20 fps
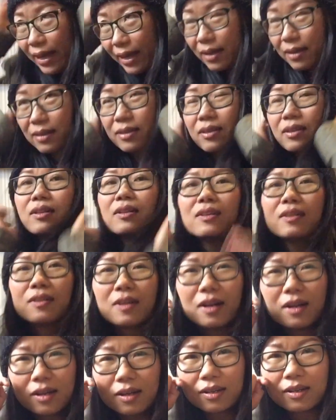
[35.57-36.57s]
ย
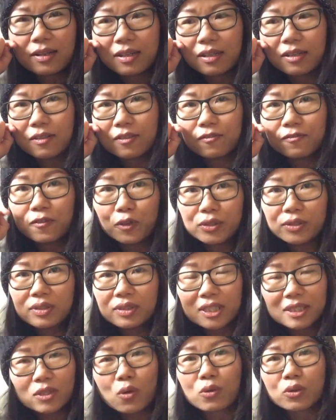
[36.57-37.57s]
ฝน
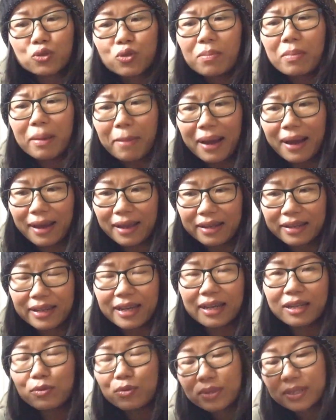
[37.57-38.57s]
จะตกช่วงบ่ายๆนะ
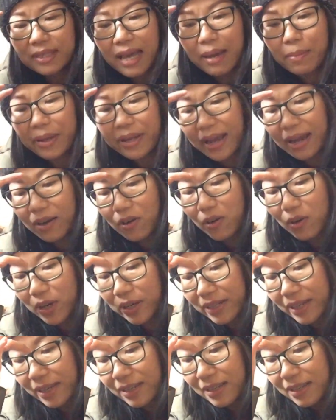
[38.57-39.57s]
คะ ดูตามพยากรณ์
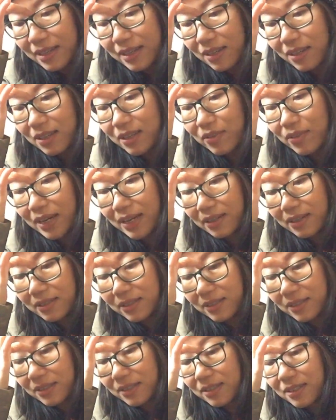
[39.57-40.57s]
นะก็เลยว่าเอ
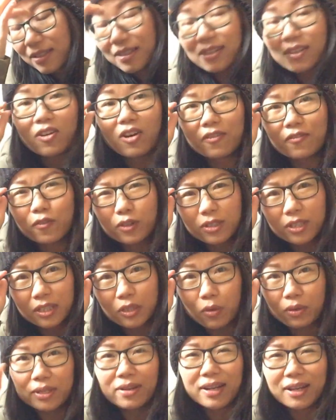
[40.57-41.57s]
อก่อนฝนจะ
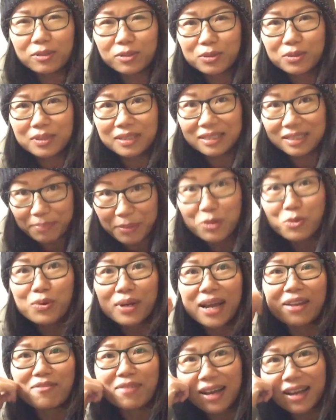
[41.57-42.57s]
ตกเดี๋ยวเราจะไปดู
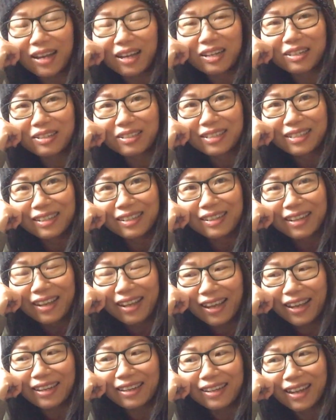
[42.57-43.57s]
กันว่า
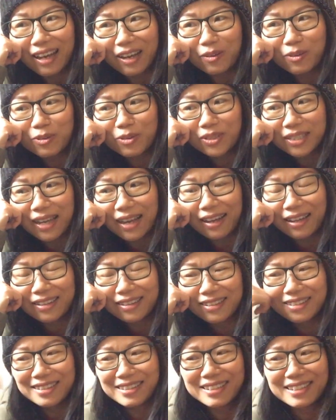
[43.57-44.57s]
เห็ดเราจะ
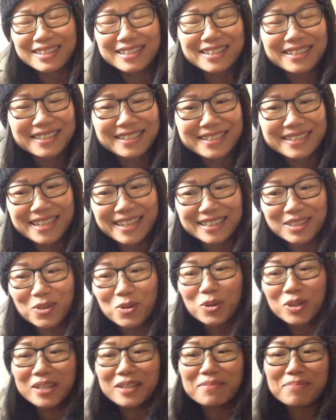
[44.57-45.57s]
จะโต
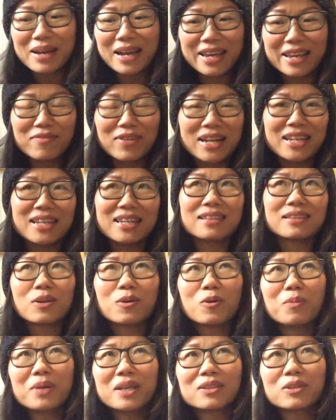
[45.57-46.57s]
ขึ้นไหมวันนี้โต
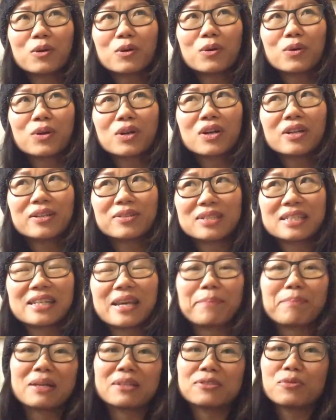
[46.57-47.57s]
ไม่โตก็เดี๋ยวจะ
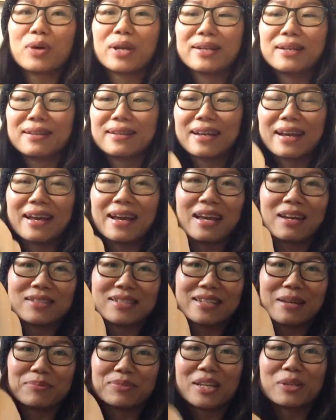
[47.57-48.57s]
เก็บมาส่วนหนึ่งนะคะอาจ
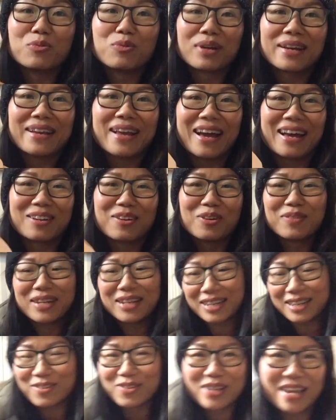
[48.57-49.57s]
จะเก็บใส่ถุงกระดาษเนาะวัน
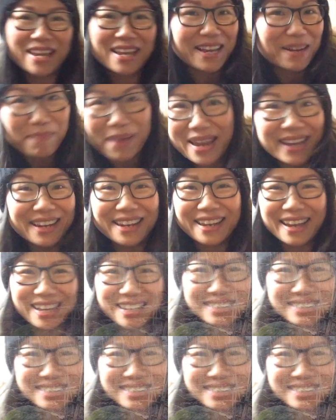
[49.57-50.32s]
นี้โอเคงั้นไปกันเลยค่ะ